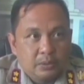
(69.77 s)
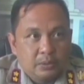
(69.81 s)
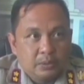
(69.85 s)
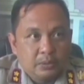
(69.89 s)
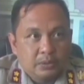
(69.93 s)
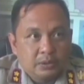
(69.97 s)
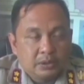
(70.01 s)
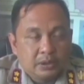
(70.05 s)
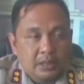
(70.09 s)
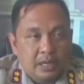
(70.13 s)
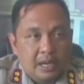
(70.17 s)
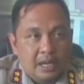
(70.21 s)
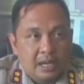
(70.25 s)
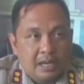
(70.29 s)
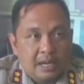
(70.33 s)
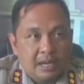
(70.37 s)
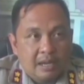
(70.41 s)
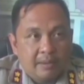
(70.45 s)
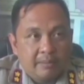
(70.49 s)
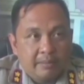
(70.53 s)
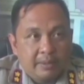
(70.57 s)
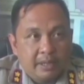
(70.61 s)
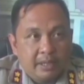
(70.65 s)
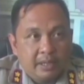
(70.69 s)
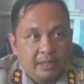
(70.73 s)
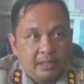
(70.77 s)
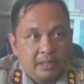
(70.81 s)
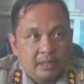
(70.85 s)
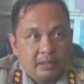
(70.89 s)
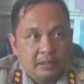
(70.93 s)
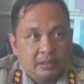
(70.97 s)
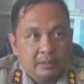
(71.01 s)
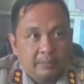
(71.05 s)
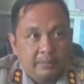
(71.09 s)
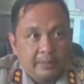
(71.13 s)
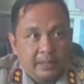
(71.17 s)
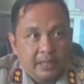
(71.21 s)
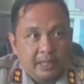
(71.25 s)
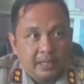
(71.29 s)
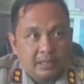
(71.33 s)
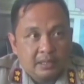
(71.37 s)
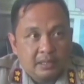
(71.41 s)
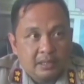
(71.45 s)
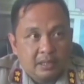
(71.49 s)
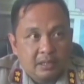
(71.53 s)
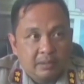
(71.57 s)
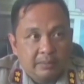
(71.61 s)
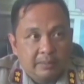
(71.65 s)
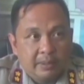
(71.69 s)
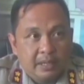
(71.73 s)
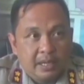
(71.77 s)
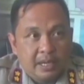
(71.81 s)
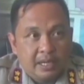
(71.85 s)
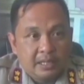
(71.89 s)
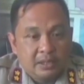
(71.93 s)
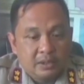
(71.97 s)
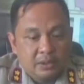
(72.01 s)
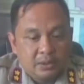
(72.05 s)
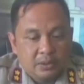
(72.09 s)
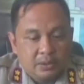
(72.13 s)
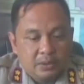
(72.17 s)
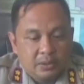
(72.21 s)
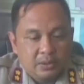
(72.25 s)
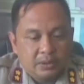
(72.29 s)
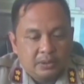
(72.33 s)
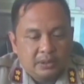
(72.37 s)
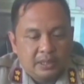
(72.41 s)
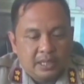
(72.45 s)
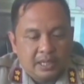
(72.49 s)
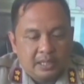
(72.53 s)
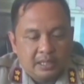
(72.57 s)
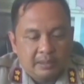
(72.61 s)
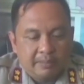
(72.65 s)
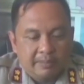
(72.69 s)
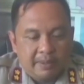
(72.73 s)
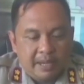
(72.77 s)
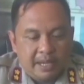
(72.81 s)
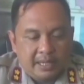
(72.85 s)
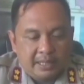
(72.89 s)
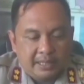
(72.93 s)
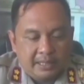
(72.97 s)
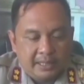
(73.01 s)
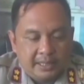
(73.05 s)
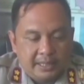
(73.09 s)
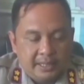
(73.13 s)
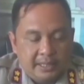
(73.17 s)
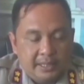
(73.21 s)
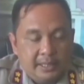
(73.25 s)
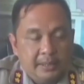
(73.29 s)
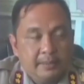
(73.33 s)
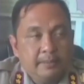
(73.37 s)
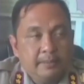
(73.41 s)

setelah kami identifikasi lebih lanjut tadi pagi